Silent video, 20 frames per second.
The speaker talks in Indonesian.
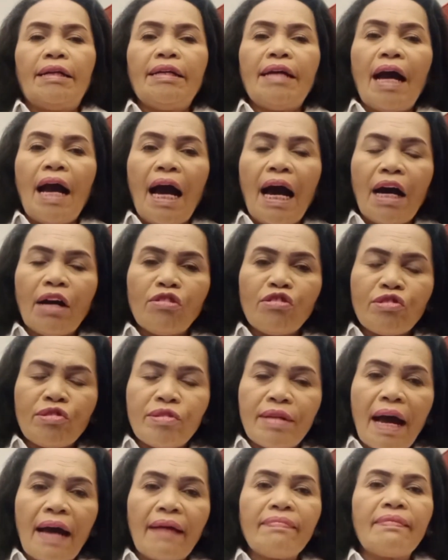Dia harus
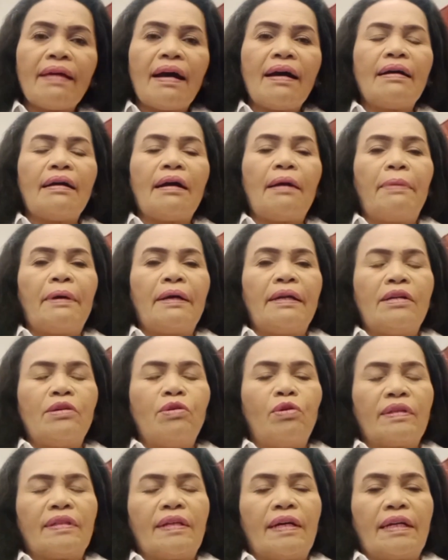datang kepada
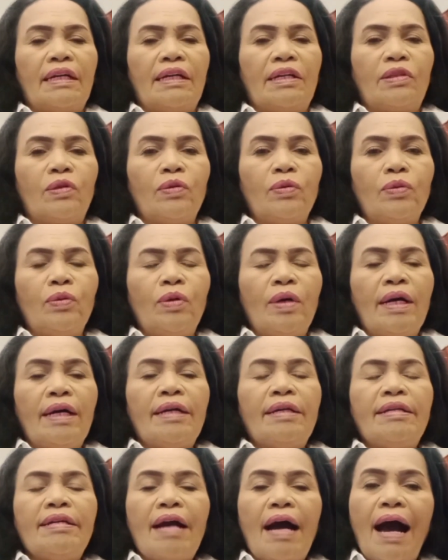dokter itu,
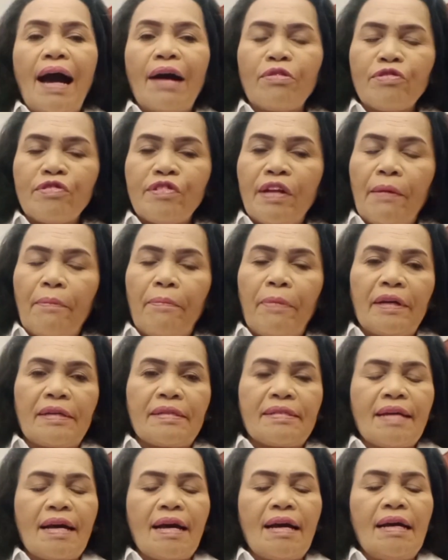dia harus
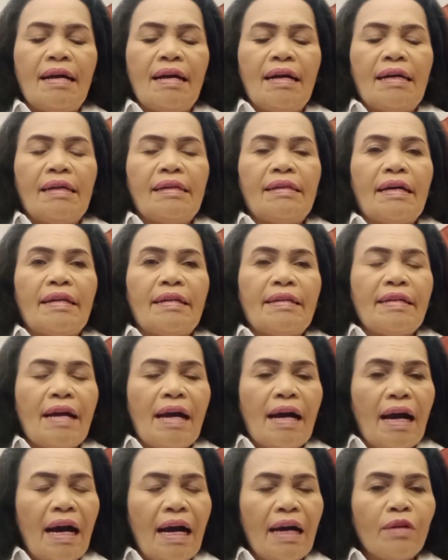diperiksa, dan
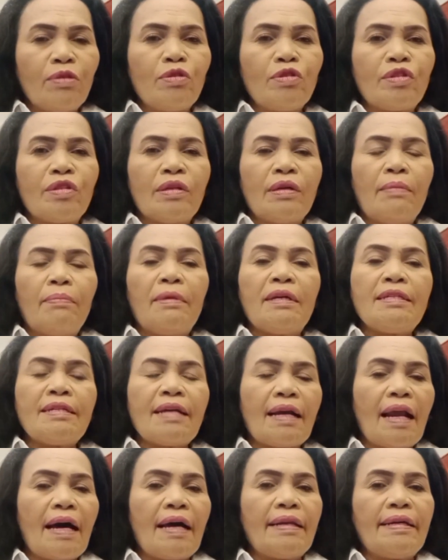dia harus
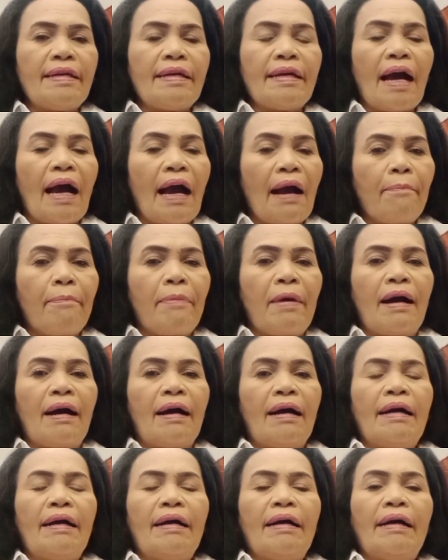menjalani
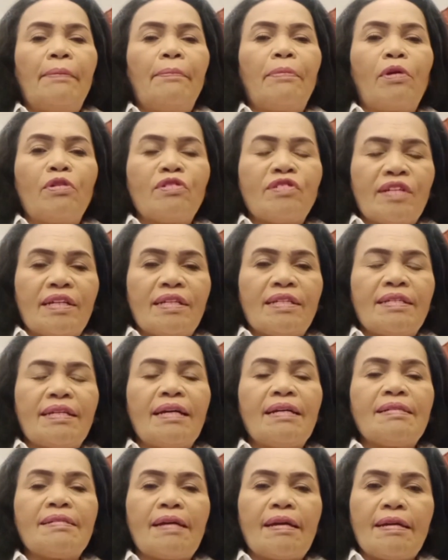apa
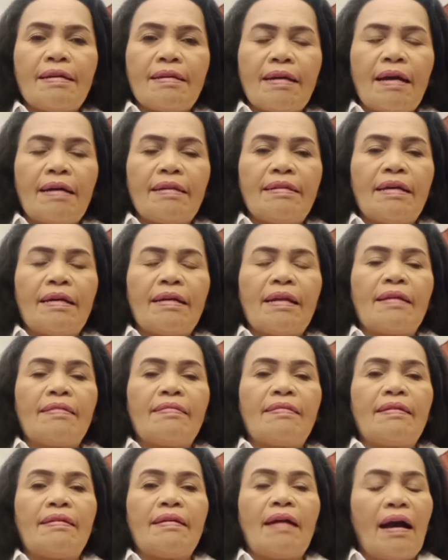prosesnya sehingga dia
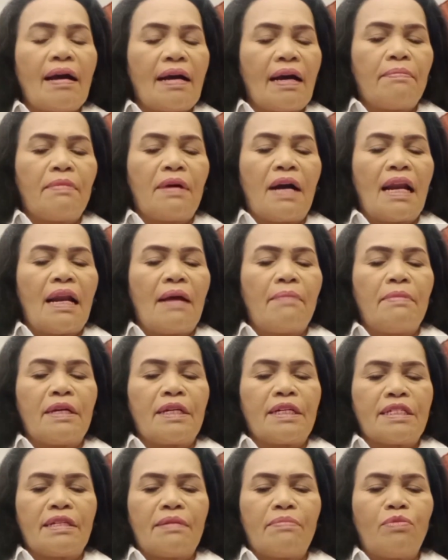nanti akan
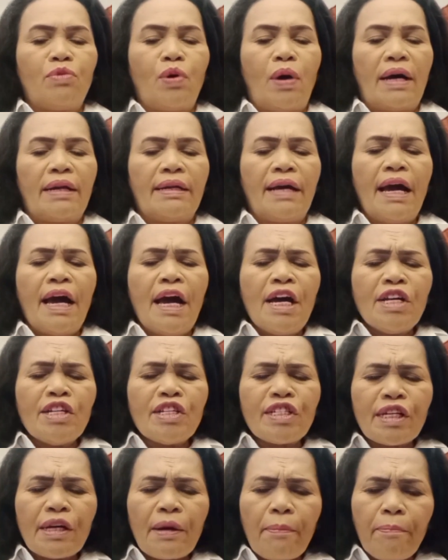mengalami kesembuhan.
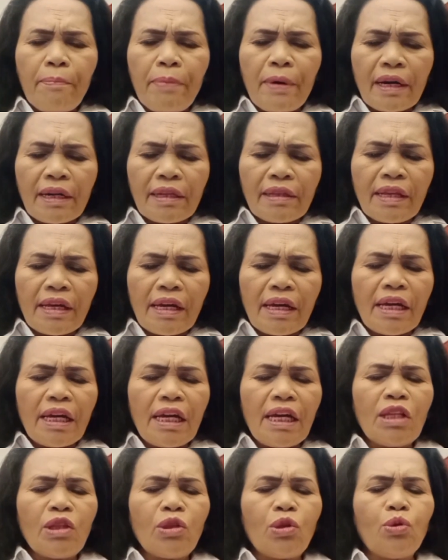Seperti
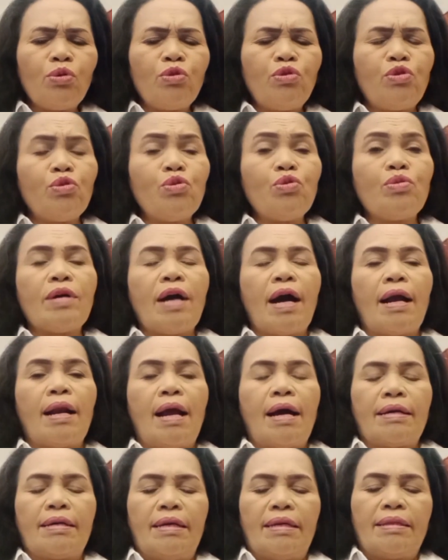itu
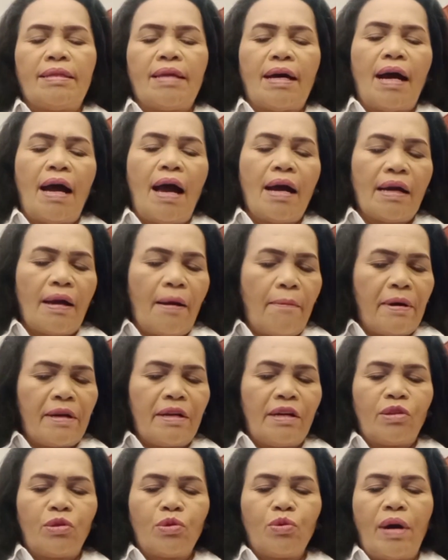jugalah kita
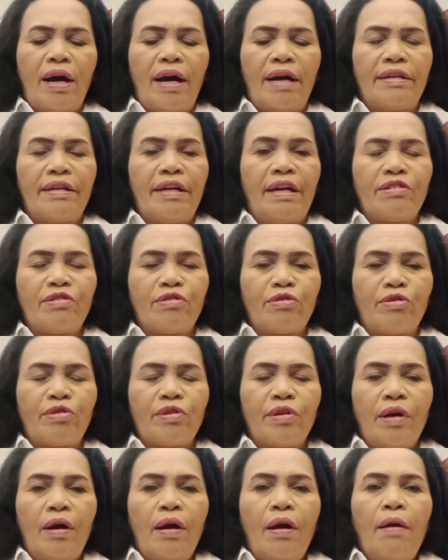kepada Tuhan
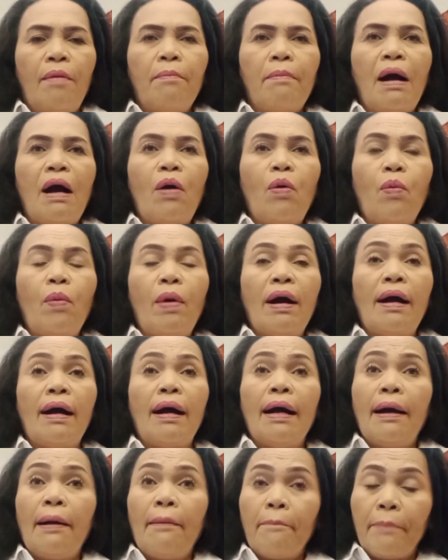Yesus
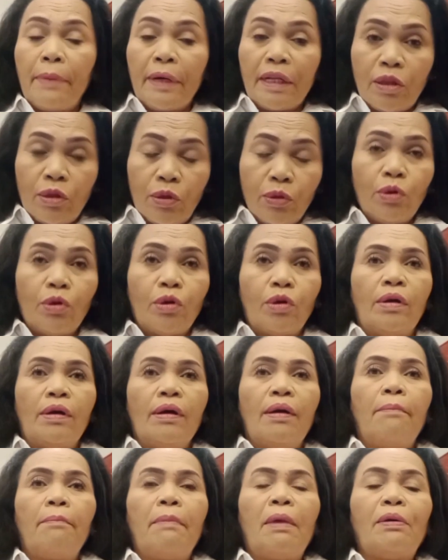bahwa betul
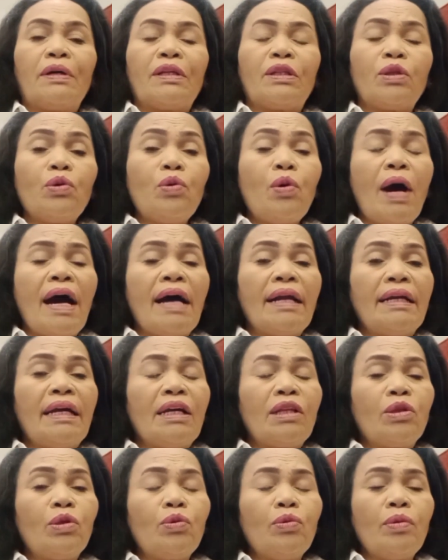bahwa Tuhan
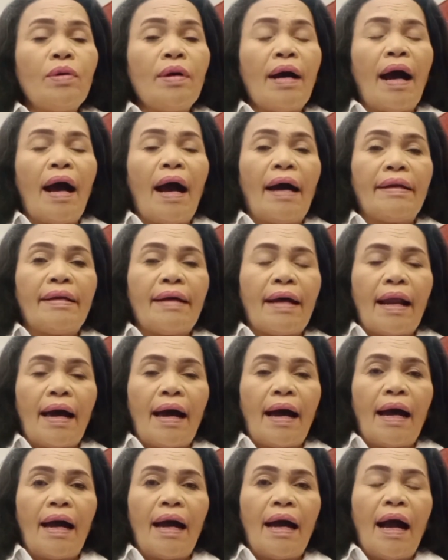itu
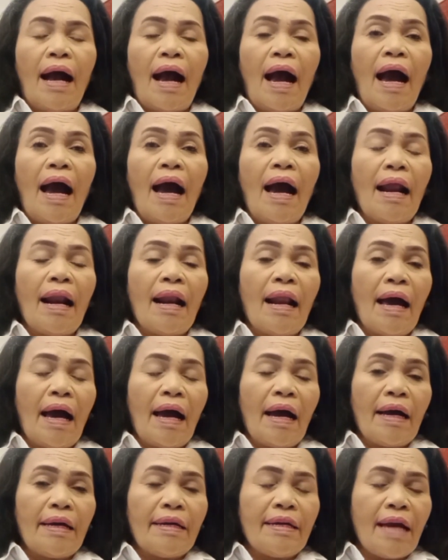adalah
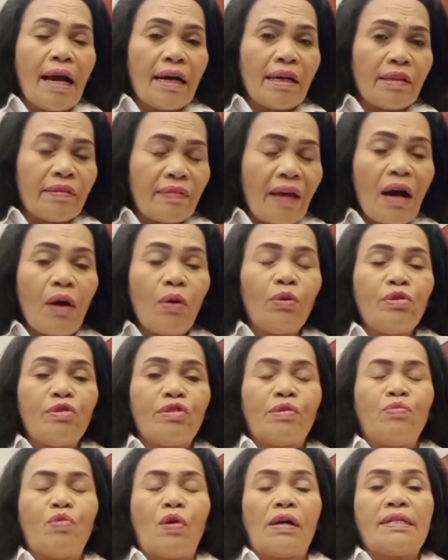Allah yang tahu
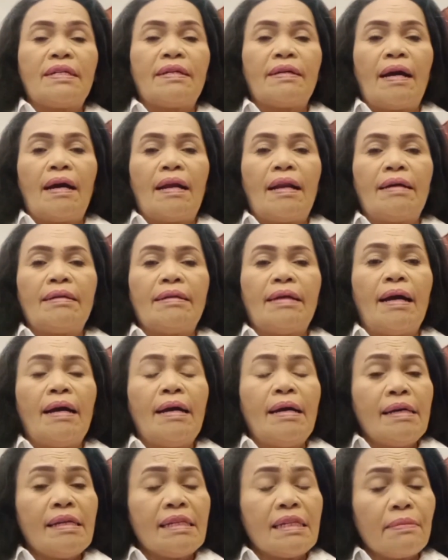segalanya
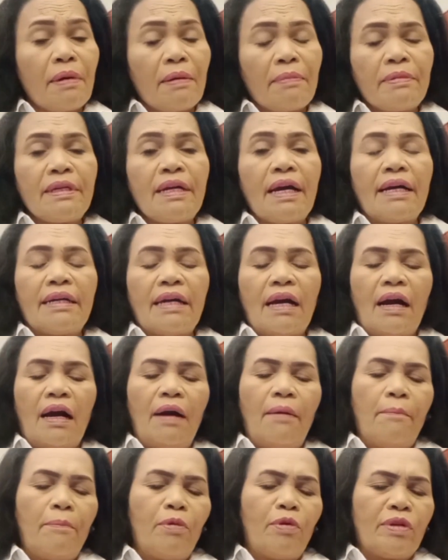sebab dia yang
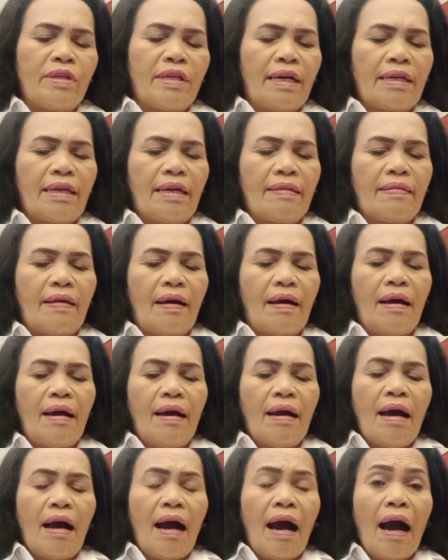empunya kita.
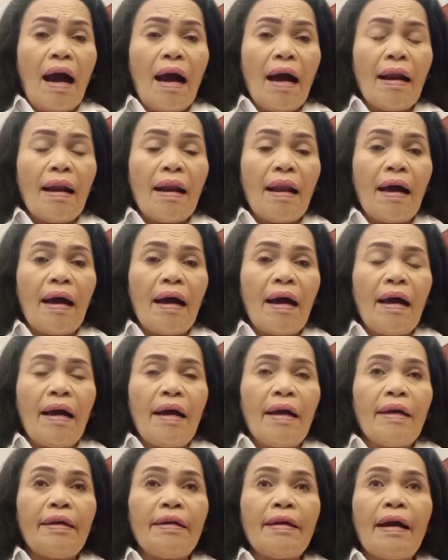Allah
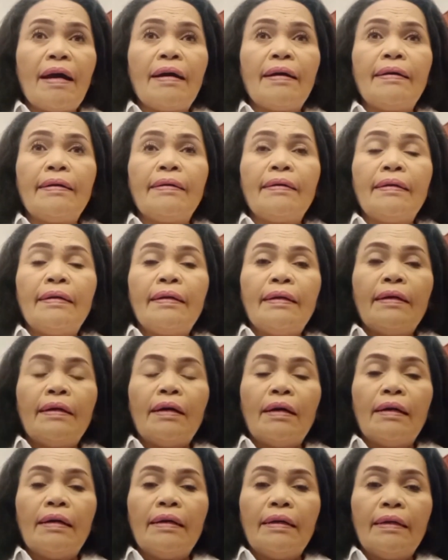yang
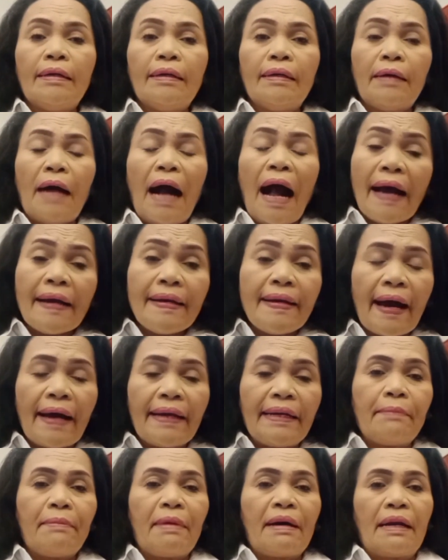uh, ada
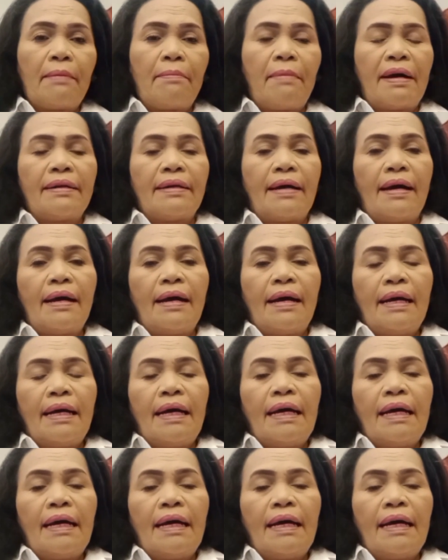di mana-mana.